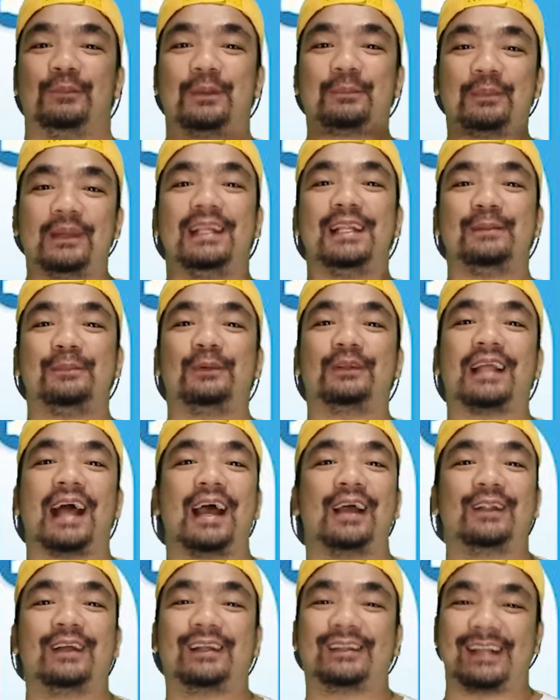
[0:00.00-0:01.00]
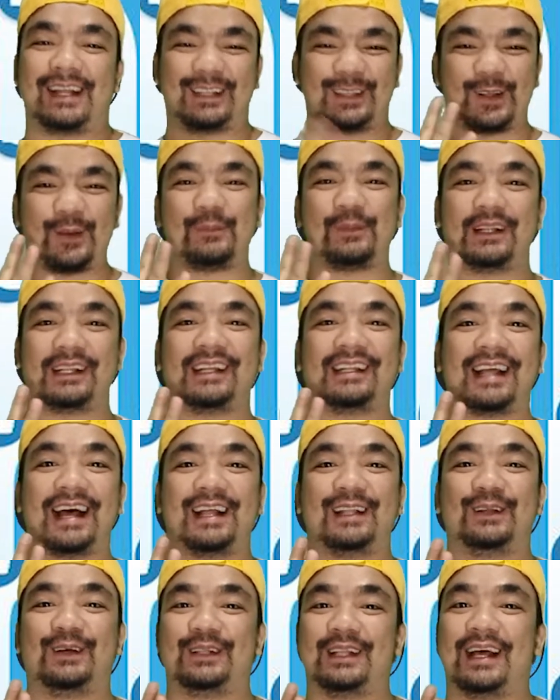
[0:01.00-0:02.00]
Ibigay po tayo ng tatlong
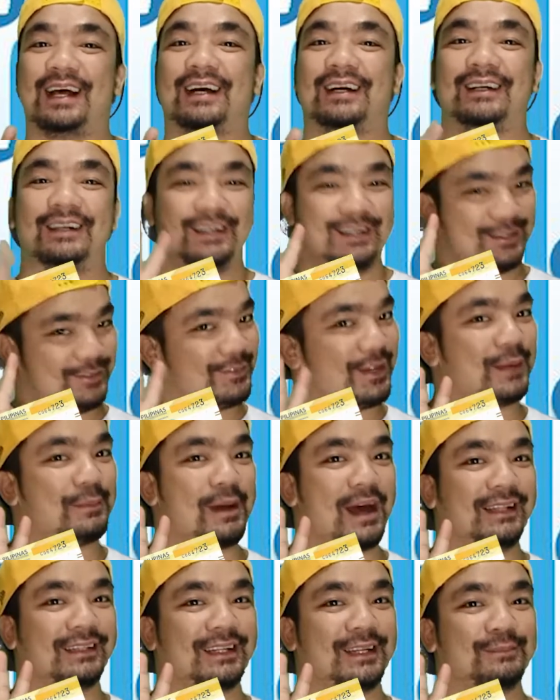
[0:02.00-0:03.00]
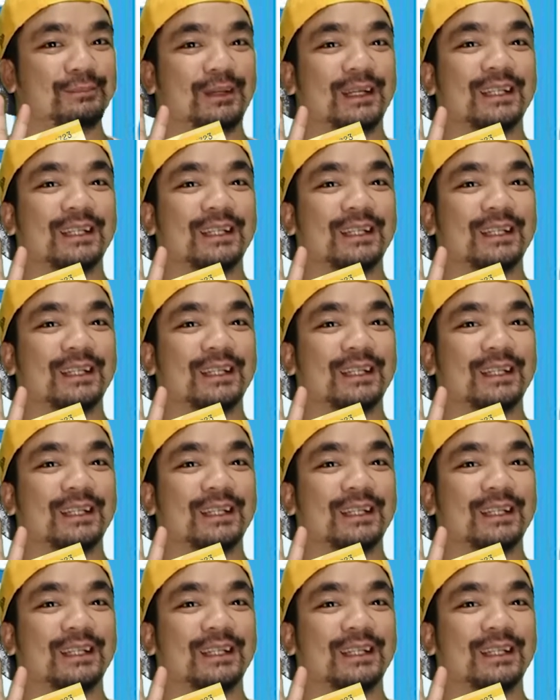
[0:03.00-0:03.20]
mananalo ng tagang